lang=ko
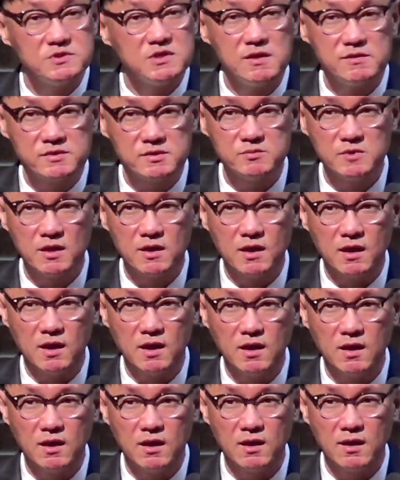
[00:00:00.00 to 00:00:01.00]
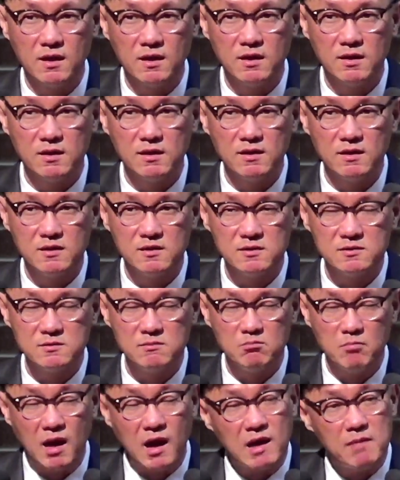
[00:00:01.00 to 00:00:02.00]
없지 않습니까?
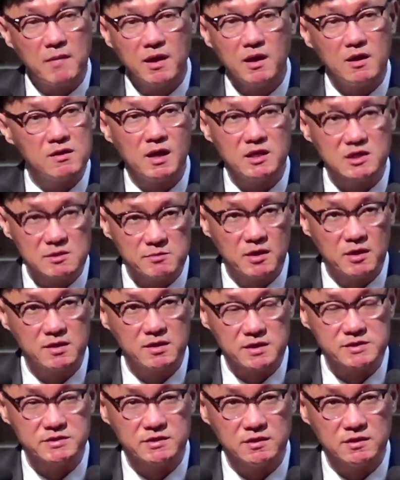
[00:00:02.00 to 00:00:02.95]
말만 한 거 아닙니까,